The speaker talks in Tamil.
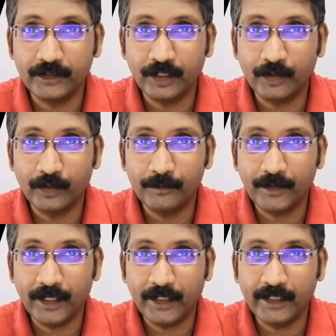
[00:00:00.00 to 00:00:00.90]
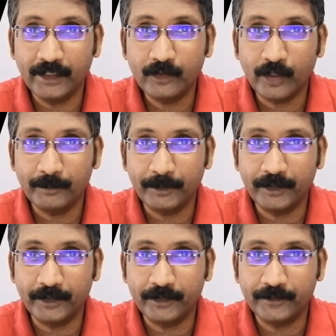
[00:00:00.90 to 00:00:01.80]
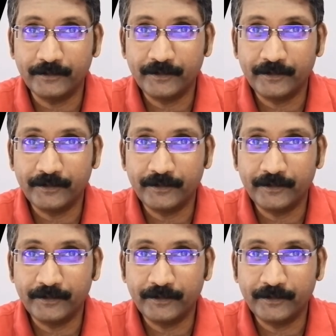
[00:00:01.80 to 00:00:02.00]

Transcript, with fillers: இருந்தாலும் அதில் கனெக்ட் பண்ணிடுறது